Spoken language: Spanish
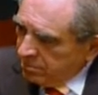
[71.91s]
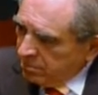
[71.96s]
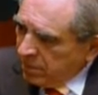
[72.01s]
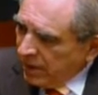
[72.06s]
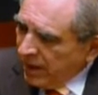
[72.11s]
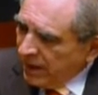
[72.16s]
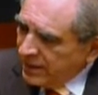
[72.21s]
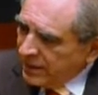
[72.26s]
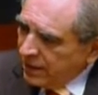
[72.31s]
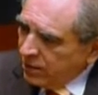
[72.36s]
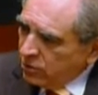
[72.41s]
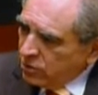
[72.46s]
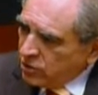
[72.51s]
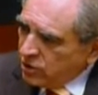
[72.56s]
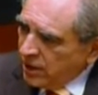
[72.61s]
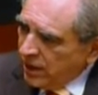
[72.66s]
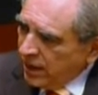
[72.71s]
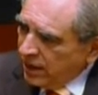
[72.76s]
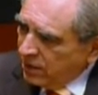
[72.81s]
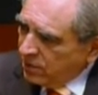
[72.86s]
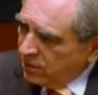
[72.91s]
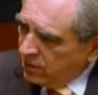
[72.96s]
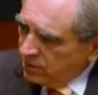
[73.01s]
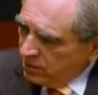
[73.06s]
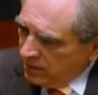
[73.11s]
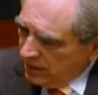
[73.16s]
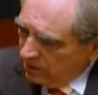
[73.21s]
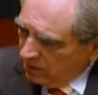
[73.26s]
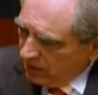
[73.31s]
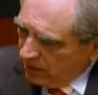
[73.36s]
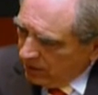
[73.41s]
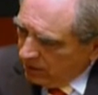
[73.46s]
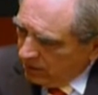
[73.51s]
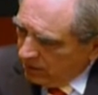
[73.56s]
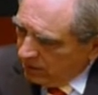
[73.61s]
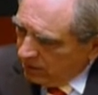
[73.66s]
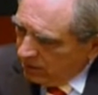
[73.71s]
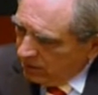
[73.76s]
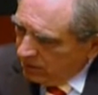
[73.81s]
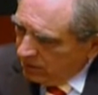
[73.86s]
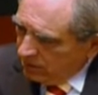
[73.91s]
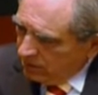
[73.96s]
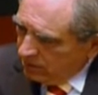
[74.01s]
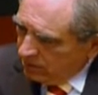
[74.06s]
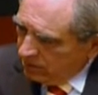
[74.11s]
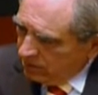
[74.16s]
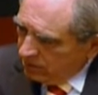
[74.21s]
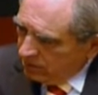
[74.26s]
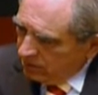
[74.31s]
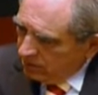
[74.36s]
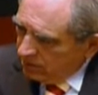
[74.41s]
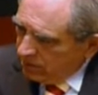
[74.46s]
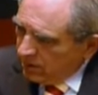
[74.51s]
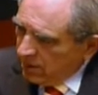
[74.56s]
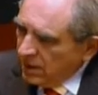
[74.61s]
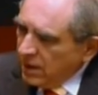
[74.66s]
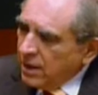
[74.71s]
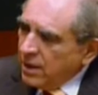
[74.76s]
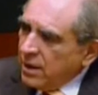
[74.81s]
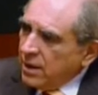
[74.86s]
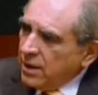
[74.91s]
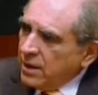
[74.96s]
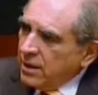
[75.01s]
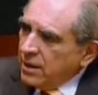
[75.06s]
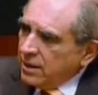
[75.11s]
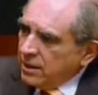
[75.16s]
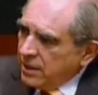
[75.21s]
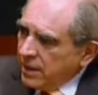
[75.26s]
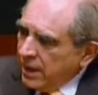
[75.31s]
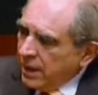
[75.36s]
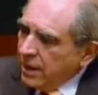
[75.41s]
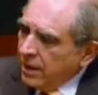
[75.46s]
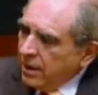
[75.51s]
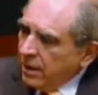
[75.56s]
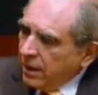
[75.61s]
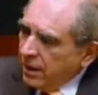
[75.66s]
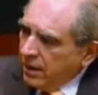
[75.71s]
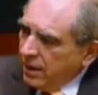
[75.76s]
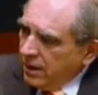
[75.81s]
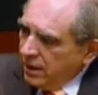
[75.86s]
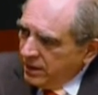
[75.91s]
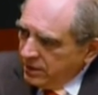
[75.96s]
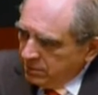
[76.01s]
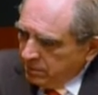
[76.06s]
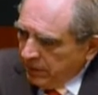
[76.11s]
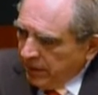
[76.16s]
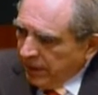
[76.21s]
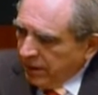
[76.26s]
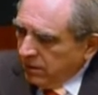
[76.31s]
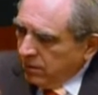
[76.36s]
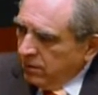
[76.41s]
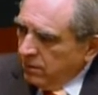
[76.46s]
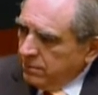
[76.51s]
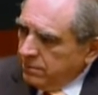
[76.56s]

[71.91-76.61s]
para negociar con los laboratorios. Deje, le explico.